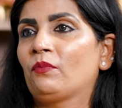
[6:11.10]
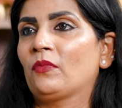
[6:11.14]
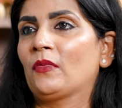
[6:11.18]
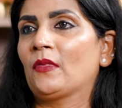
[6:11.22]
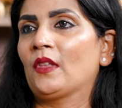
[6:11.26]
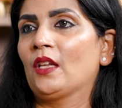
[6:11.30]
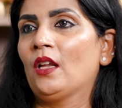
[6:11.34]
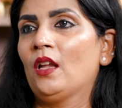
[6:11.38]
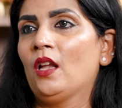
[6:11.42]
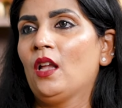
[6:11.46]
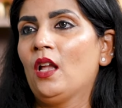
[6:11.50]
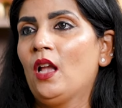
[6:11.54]

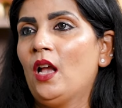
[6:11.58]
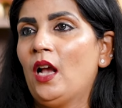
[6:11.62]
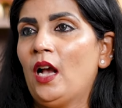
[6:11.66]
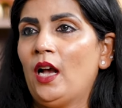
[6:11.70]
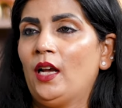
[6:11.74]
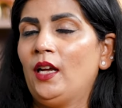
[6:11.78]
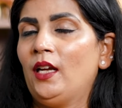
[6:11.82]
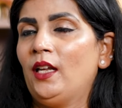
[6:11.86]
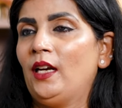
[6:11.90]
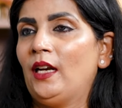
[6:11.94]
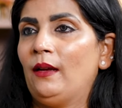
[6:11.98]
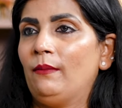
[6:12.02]
हाँ।
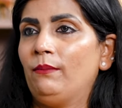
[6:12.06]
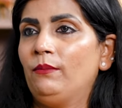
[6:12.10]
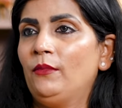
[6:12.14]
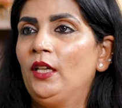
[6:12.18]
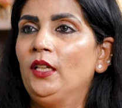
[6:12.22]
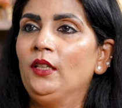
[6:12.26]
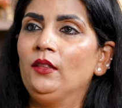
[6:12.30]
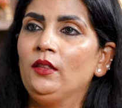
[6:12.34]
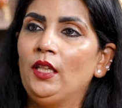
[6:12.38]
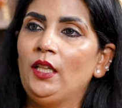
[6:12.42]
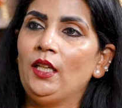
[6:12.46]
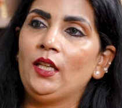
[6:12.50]
अगर आप
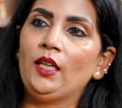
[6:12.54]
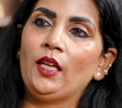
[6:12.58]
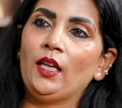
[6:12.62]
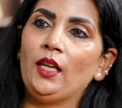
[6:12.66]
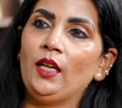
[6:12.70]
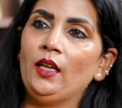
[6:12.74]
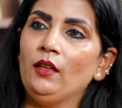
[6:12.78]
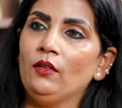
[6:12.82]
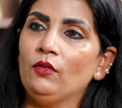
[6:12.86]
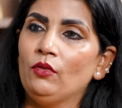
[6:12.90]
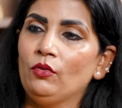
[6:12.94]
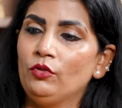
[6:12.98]
नंदी
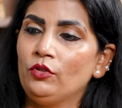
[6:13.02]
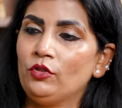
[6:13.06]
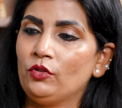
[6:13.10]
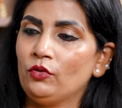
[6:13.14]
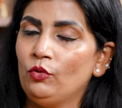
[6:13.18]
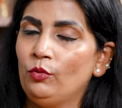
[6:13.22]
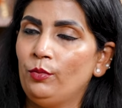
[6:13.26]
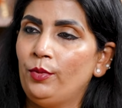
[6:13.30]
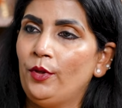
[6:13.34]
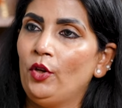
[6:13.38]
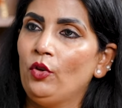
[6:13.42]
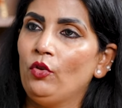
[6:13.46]
के उस
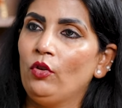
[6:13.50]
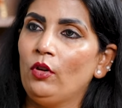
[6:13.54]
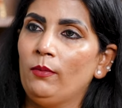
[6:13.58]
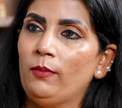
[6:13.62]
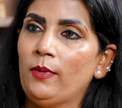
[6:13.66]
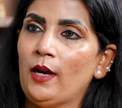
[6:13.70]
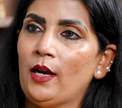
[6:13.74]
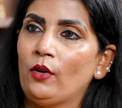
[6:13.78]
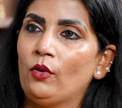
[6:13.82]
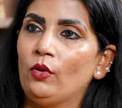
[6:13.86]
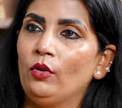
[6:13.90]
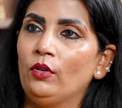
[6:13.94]
उभरे हुए
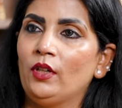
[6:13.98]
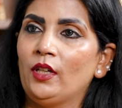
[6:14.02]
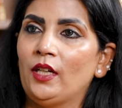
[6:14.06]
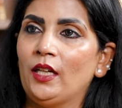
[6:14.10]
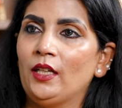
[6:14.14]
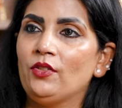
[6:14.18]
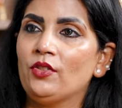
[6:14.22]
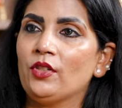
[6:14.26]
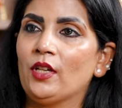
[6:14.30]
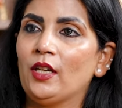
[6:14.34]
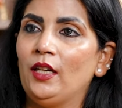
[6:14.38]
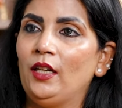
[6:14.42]
भाग को
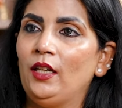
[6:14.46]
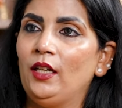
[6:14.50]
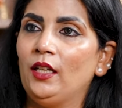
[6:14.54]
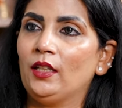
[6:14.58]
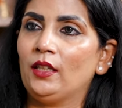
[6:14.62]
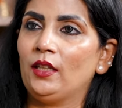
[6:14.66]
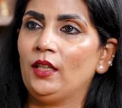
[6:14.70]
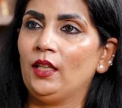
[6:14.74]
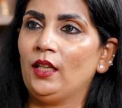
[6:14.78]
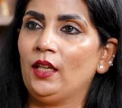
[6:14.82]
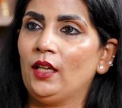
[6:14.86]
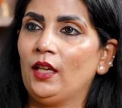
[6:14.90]
टच कर
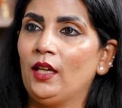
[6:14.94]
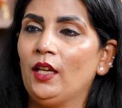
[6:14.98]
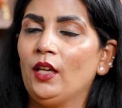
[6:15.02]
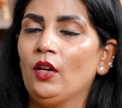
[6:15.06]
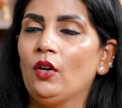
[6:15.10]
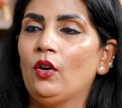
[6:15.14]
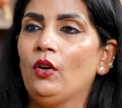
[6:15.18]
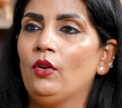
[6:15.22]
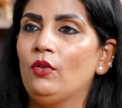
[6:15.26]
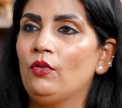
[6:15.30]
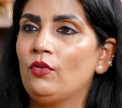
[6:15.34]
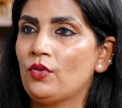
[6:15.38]
लेते हैं हैं
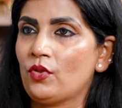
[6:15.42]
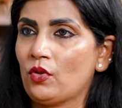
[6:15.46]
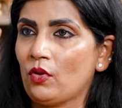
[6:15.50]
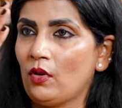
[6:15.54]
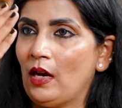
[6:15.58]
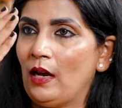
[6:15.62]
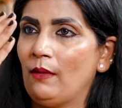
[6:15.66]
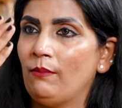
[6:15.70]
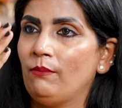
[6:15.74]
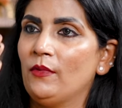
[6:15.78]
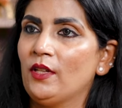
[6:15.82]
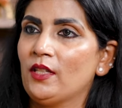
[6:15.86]
और उसको
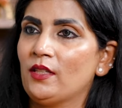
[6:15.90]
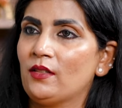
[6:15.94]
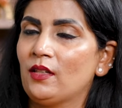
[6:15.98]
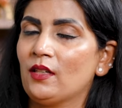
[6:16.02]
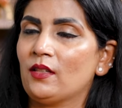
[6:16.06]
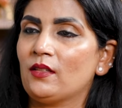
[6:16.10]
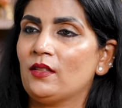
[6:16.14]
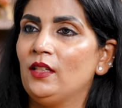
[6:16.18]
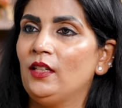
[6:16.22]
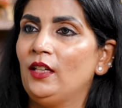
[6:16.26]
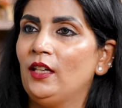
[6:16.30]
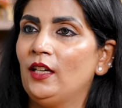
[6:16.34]
आप
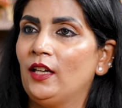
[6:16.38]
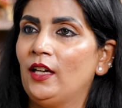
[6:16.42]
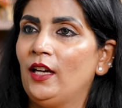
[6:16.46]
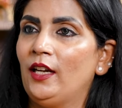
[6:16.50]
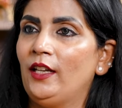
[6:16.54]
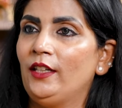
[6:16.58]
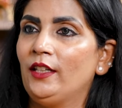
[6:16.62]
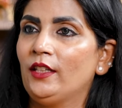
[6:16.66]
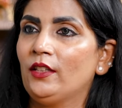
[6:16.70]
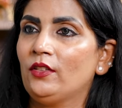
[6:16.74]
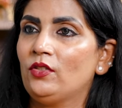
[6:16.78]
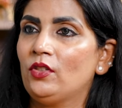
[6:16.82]
मस्तक से लगा
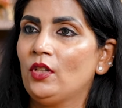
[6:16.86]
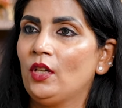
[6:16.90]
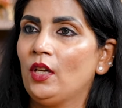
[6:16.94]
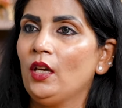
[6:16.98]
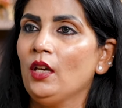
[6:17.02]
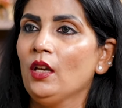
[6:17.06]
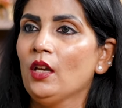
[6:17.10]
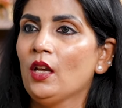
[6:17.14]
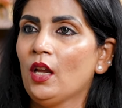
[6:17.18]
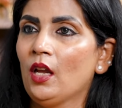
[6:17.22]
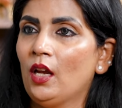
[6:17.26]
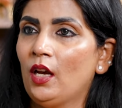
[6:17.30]
लीजिए
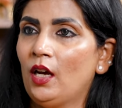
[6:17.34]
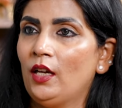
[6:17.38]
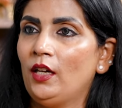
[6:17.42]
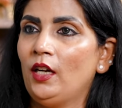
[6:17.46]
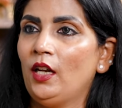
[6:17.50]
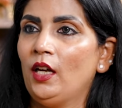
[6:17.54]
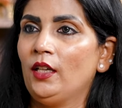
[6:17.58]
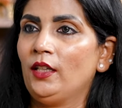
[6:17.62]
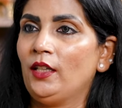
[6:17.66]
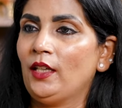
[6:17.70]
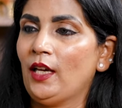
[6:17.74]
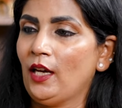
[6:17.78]
है
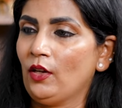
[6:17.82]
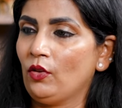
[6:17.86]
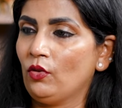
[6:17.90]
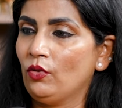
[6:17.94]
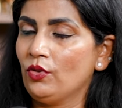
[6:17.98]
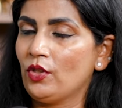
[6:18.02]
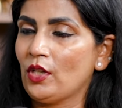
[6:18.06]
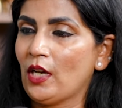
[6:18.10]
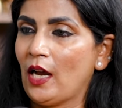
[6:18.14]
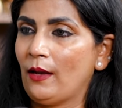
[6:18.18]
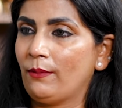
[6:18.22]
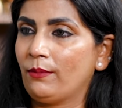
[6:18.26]
ना हम्म। या
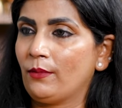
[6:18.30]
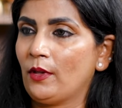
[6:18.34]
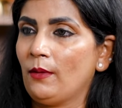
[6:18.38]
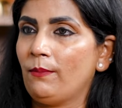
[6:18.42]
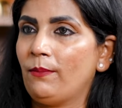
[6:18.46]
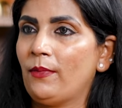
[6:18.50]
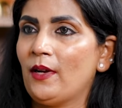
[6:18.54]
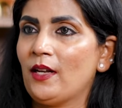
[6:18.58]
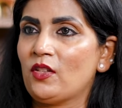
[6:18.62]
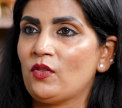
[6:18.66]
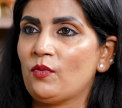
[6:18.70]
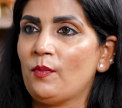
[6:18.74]
कुछ आपके
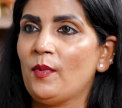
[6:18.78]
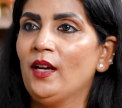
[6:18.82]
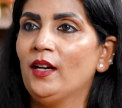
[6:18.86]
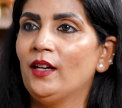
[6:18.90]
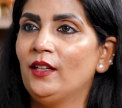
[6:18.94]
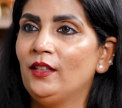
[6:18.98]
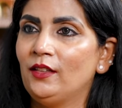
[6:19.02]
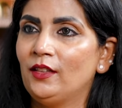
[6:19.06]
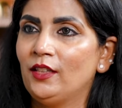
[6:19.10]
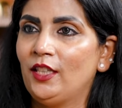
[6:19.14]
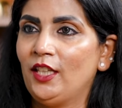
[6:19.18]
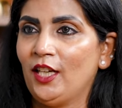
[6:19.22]
पास में
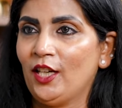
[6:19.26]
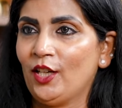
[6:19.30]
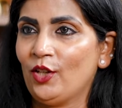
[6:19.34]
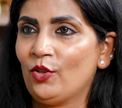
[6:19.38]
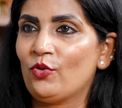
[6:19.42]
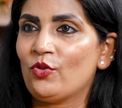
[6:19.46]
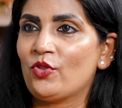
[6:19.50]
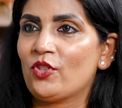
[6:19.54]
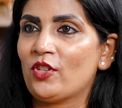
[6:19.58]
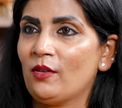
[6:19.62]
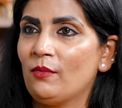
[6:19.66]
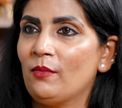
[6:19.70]
हल्दी अगर
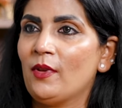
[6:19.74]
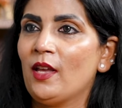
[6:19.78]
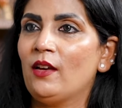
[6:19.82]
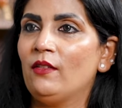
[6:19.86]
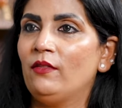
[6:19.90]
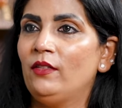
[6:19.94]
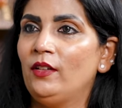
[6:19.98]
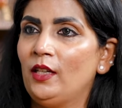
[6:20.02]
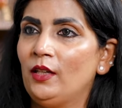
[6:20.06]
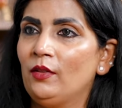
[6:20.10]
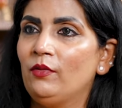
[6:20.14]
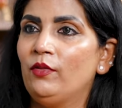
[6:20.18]
उस समय
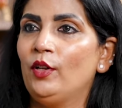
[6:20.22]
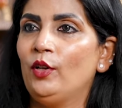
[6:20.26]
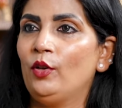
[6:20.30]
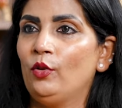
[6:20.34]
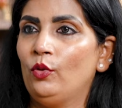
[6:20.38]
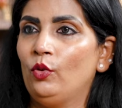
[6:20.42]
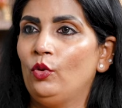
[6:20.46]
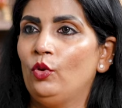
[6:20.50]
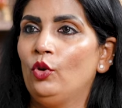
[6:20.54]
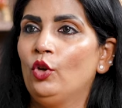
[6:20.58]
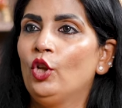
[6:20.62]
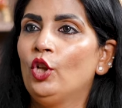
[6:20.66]
अवेलेबल
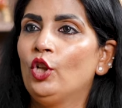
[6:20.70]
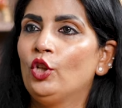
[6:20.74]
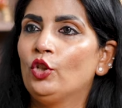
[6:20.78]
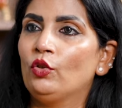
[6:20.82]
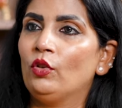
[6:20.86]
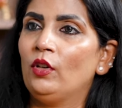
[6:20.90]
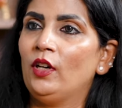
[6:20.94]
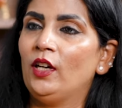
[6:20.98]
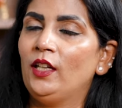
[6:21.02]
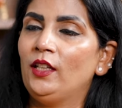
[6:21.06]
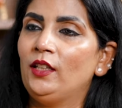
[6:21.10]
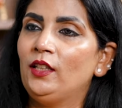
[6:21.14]
हो हम्म।
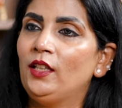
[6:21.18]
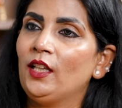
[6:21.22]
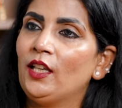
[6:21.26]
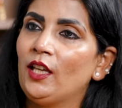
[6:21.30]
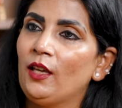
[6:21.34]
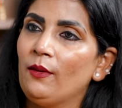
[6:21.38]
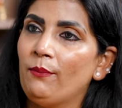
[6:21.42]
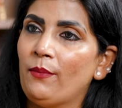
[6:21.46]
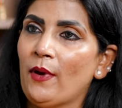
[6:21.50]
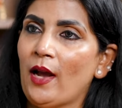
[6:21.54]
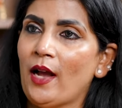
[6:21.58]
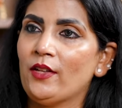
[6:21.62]
तो हल्दी
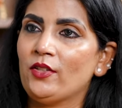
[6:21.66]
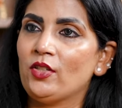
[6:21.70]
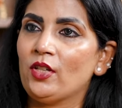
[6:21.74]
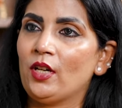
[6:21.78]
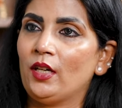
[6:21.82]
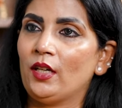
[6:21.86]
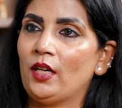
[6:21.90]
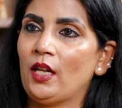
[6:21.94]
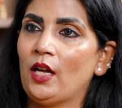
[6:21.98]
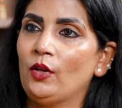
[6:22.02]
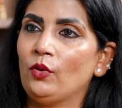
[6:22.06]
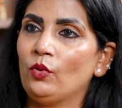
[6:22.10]
की पांच
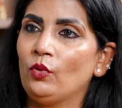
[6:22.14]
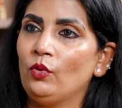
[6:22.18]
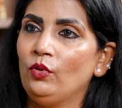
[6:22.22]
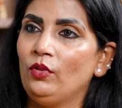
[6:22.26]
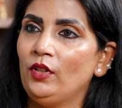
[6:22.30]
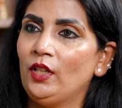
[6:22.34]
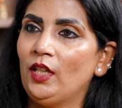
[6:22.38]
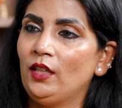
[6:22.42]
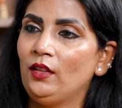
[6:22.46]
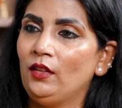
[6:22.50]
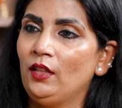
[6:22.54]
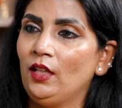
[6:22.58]
घटान को
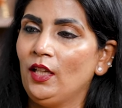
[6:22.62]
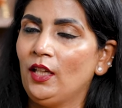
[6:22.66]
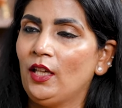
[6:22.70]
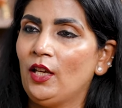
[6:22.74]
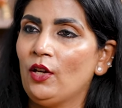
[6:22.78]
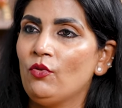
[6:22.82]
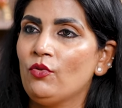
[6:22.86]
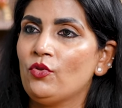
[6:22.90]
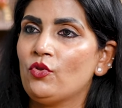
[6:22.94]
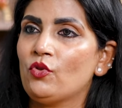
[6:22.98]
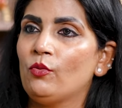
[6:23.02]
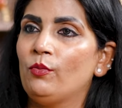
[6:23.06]
नंदी के
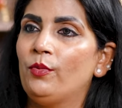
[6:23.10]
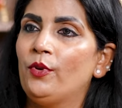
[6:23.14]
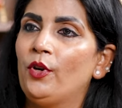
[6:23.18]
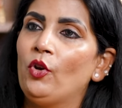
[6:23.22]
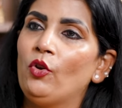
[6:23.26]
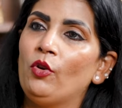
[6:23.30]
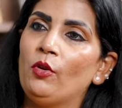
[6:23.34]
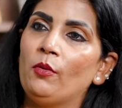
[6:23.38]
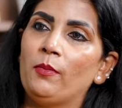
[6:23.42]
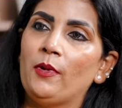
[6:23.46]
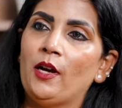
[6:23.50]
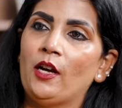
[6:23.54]
उस उभरे
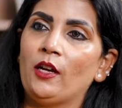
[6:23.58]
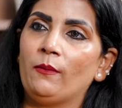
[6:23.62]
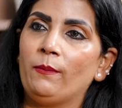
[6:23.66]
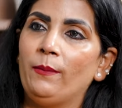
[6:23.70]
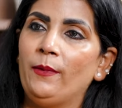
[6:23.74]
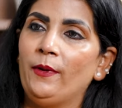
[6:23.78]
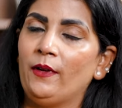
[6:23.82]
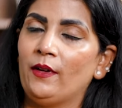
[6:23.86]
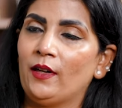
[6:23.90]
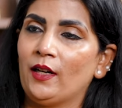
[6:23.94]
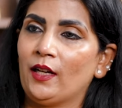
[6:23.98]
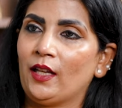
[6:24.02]
हुए भाग
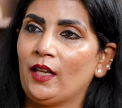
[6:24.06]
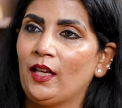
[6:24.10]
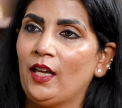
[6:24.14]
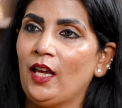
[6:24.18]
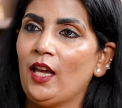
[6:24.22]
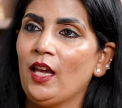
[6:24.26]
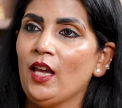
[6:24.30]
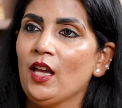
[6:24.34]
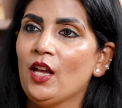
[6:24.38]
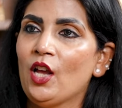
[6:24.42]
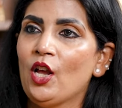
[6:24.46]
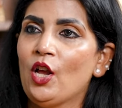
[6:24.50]
पे रख के